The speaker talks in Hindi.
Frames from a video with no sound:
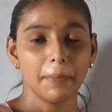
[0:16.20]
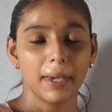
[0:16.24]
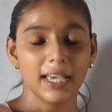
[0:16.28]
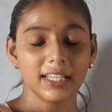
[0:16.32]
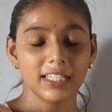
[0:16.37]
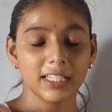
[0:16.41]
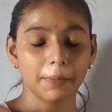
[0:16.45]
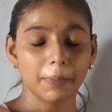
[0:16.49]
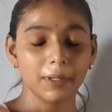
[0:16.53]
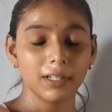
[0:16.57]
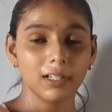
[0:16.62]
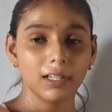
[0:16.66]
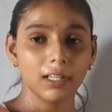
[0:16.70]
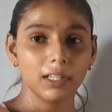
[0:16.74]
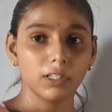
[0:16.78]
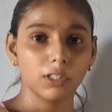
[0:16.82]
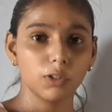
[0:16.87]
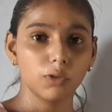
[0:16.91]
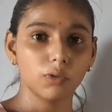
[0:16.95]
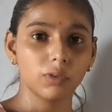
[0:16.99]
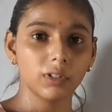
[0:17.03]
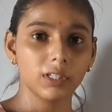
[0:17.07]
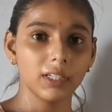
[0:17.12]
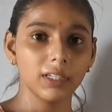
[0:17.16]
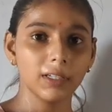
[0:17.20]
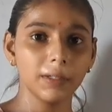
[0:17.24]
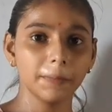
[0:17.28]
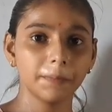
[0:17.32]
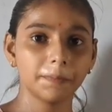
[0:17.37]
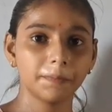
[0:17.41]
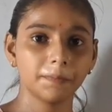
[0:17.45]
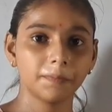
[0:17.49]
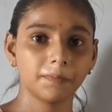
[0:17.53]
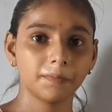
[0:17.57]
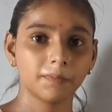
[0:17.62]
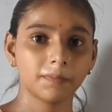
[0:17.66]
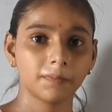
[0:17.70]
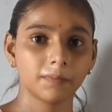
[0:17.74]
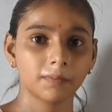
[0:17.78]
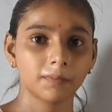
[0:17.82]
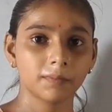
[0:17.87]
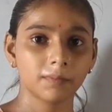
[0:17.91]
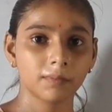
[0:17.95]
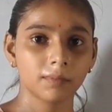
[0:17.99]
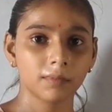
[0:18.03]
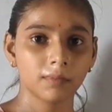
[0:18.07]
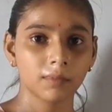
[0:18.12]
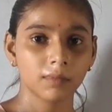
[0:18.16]
मैं शपथ लेती हूँ कि
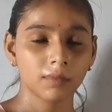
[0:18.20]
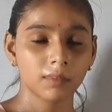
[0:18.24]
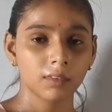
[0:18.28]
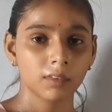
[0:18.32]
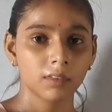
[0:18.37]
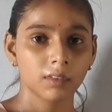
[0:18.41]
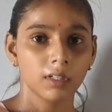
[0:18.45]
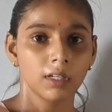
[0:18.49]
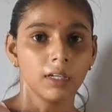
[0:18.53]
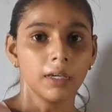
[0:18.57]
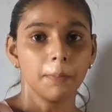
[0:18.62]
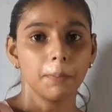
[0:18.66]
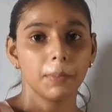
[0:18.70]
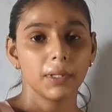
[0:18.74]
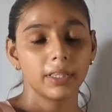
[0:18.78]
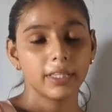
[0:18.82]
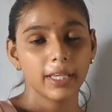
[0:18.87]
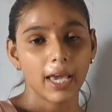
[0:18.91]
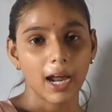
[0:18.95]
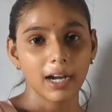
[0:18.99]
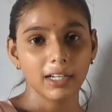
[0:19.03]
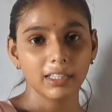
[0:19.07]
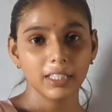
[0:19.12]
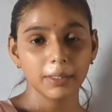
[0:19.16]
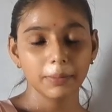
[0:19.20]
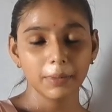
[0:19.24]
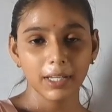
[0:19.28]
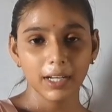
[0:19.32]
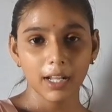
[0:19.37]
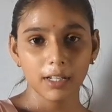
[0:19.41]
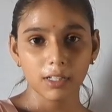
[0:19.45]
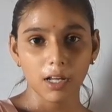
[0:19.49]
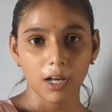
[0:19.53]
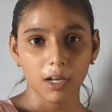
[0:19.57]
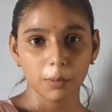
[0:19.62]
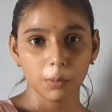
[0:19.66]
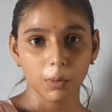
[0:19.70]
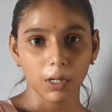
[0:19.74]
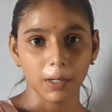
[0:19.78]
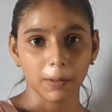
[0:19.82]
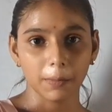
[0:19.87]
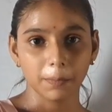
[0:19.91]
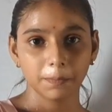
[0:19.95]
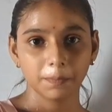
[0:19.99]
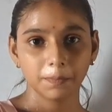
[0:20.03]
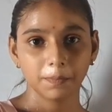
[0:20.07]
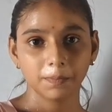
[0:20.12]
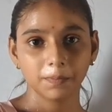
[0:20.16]
विद्यार्थी मेरा धर्म है
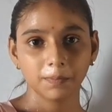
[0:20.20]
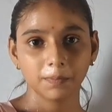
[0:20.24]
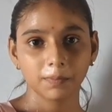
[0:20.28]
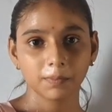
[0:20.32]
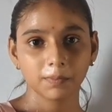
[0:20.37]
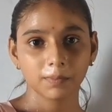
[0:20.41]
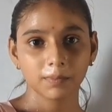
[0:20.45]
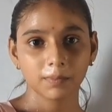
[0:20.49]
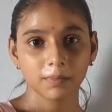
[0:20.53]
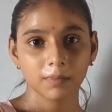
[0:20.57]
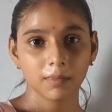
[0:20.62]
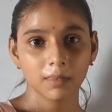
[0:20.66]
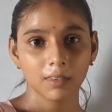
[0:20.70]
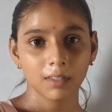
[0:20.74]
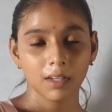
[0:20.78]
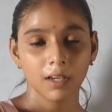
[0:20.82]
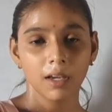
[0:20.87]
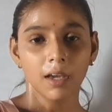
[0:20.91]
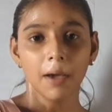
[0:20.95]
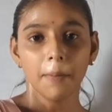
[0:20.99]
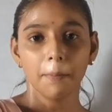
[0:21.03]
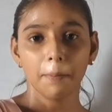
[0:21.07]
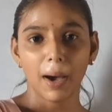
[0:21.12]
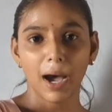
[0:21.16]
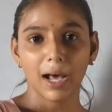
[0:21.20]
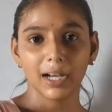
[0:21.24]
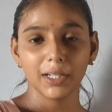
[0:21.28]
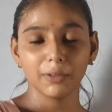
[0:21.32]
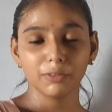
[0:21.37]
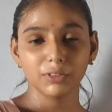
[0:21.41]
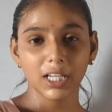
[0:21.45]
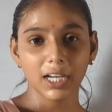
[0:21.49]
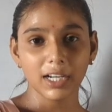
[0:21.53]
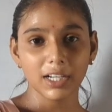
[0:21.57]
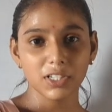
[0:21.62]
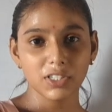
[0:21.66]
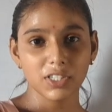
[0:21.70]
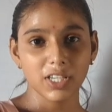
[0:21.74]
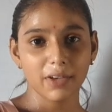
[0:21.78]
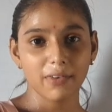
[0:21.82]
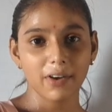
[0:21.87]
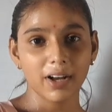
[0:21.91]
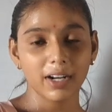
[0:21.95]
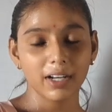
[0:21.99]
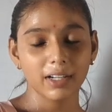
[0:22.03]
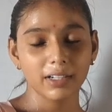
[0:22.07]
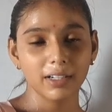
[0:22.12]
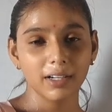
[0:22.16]
मानवता की
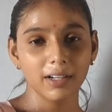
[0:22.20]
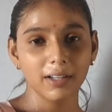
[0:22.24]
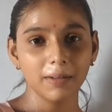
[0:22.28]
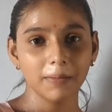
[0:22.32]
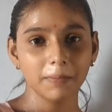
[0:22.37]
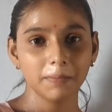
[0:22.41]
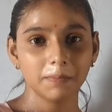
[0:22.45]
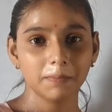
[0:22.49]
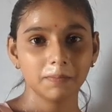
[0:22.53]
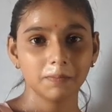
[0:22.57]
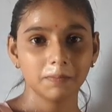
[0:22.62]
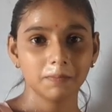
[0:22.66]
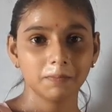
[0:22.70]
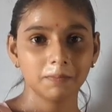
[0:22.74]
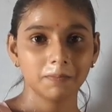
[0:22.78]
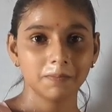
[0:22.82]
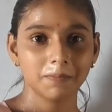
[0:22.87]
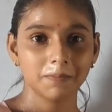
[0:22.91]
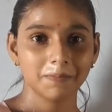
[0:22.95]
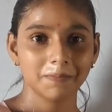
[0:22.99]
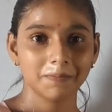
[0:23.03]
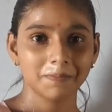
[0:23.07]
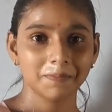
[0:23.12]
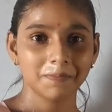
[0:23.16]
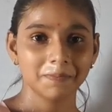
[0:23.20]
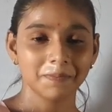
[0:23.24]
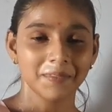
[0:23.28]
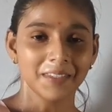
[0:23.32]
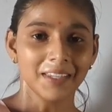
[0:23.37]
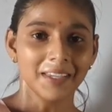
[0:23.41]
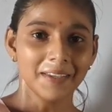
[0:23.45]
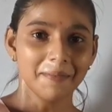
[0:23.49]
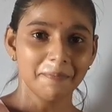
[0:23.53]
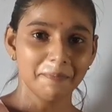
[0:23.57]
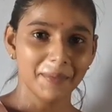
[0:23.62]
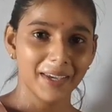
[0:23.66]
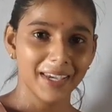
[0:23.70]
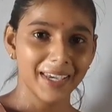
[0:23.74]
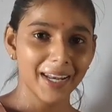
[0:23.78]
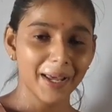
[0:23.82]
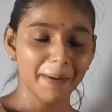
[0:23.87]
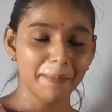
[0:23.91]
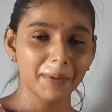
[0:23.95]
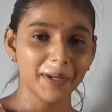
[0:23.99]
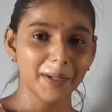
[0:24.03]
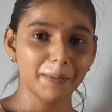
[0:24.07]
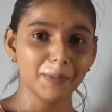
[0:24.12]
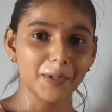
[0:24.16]
सेवा करना
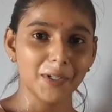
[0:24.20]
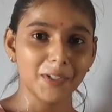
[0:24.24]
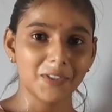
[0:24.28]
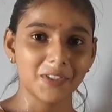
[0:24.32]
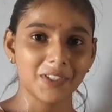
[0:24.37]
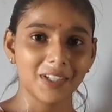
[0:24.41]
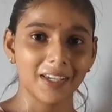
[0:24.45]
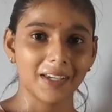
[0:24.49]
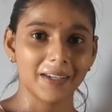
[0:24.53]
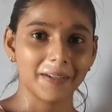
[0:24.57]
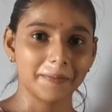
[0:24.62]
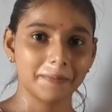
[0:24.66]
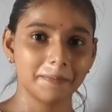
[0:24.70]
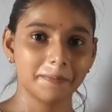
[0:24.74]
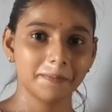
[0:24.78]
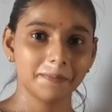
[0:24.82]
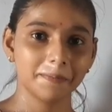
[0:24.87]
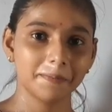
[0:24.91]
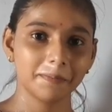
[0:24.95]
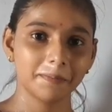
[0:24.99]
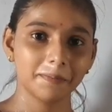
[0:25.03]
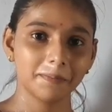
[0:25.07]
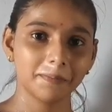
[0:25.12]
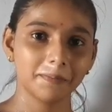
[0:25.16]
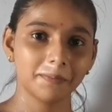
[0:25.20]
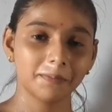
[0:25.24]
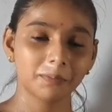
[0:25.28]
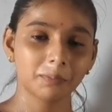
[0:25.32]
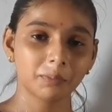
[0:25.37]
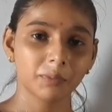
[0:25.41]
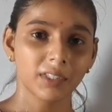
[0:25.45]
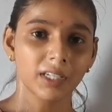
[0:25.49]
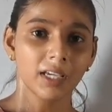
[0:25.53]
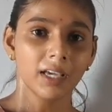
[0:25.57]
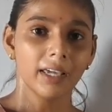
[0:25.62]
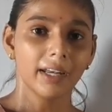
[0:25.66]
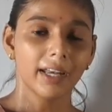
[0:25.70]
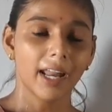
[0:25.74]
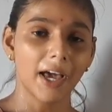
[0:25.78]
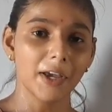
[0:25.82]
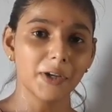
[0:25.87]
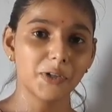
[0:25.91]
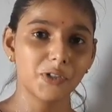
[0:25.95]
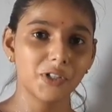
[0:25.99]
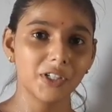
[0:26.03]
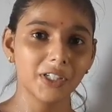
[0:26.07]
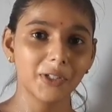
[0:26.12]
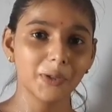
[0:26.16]
मेरा परम लक्ष्य है
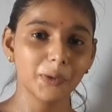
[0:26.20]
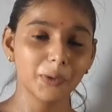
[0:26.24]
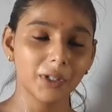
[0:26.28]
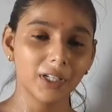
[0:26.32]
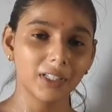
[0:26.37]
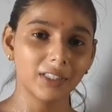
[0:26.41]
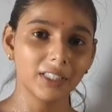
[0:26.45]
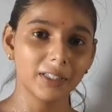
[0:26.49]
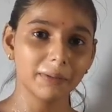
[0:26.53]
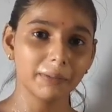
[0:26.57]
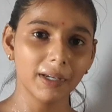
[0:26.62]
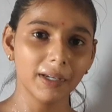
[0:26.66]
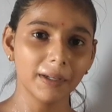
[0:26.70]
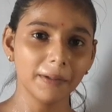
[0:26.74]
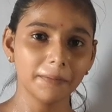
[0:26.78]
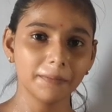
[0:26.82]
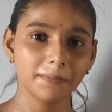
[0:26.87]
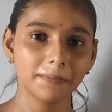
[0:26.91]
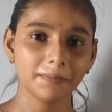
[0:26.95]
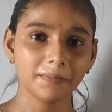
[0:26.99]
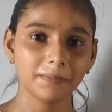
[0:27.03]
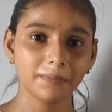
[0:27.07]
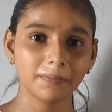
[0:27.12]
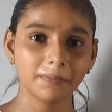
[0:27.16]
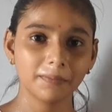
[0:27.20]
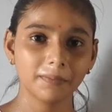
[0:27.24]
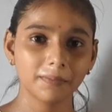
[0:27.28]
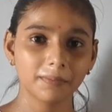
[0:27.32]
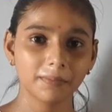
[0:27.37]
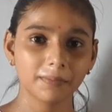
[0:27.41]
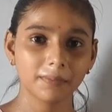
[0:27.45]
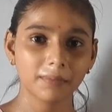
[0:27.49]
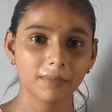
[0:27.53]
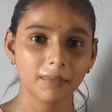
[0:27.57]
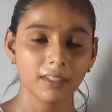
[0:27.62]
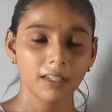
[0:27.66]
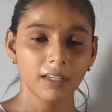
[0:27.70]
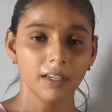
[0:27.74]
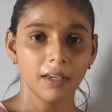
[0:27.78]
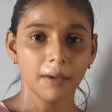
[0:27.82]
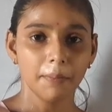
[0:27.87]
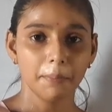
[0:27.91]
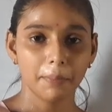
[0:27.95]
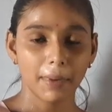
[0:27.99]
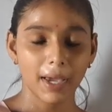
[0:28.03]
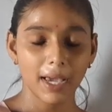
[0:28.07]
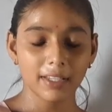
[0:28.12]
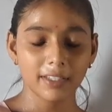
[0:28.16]
राष्ट्र की उन्नति
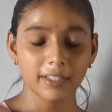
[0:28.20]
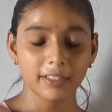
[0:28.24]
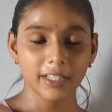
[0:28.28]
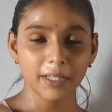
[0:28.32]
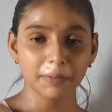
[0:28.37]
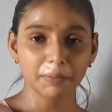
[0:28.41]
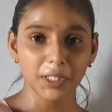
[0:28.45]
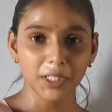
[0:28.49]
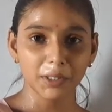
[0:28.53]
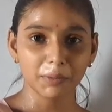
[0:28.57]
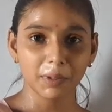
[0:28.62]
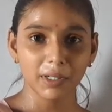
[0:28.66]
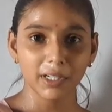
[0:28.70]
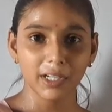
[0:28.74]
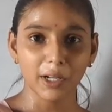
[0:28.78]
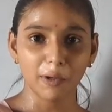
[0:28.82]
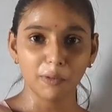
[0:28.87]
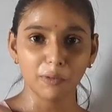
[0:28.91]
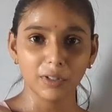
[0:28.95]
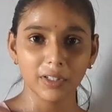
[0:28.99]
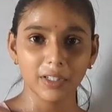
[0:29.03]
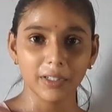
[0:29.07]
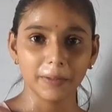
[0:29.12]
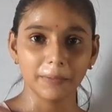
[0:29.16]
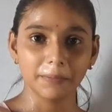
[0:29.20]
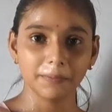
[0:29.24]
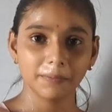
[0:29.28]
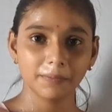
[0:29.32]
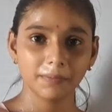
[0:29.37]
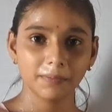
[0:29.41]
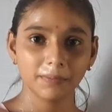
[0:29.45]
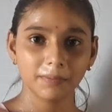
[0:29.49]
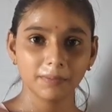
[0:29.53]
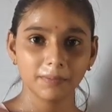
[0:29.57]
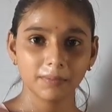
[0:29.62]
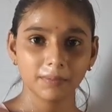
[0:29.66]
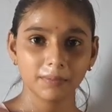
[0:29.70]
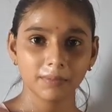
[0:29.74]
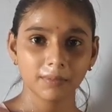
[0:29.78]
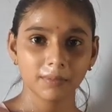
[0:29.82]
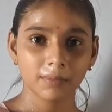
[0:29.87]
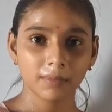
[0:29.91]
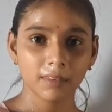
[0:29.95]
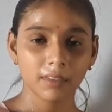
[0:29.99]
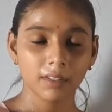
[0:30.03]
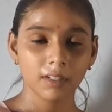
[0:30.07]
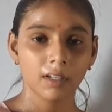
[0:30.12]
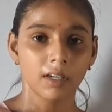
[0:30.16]
में मैं सदैव तत्पर रहूंगी
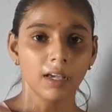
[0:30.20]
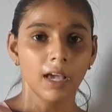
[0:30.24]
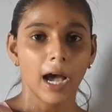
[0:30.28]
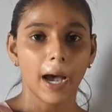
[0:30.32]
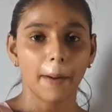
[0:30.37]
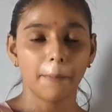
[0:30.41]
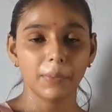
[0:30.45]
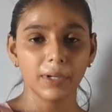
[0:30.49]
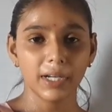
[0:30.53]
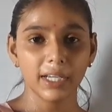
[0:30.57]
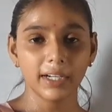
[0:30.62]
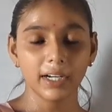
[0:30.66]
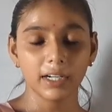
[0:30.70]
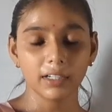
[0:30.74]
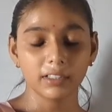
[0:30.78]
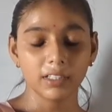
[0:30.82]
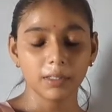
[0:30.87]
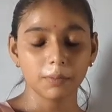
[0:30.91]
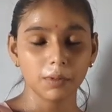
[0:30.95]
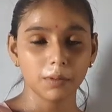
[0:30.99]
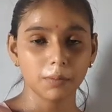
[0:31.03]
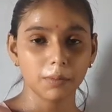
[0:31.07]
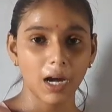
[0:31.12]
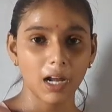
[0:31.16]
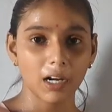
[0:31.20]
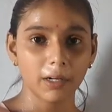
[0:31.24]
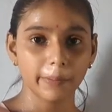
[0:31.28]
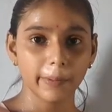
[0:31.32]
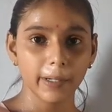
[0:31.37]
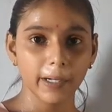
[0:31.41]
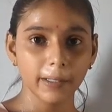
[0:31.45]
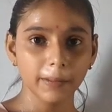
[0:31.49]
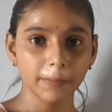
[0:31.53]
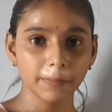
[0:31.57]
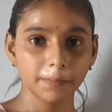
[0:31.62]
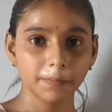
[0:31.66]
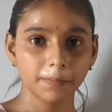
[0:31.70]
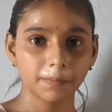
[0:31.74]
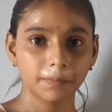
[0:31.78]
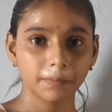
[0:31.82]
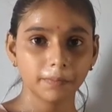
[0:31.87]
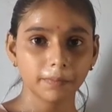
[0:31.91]
अपने कर्तव्य मार्ग पर